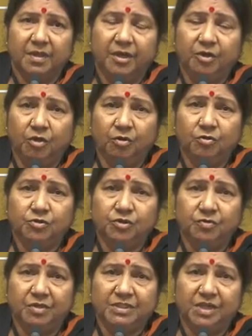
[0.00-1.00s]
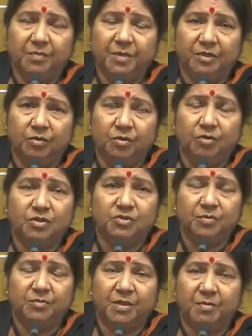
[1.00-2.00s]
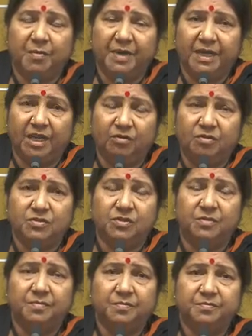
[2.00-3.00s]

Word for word: ఇంట్లో కూర్చుని వచ్చే బంధువుల కోసం తమ బిడ్డల కోసం